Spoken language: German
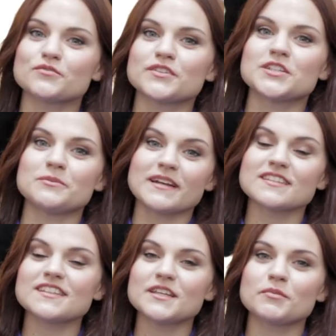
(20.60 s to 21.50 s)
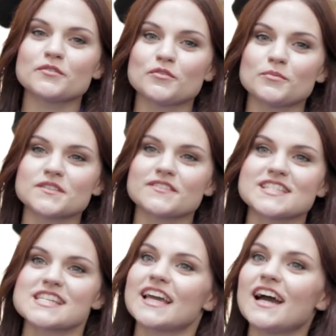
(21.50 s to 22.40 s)
Sophie Schimanski, ich bin
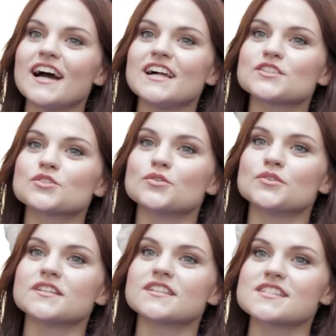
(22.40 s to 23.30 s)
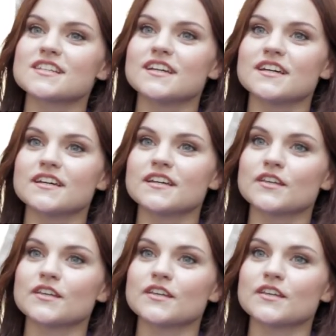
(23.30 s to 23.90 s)
25 Jahre alt und äh,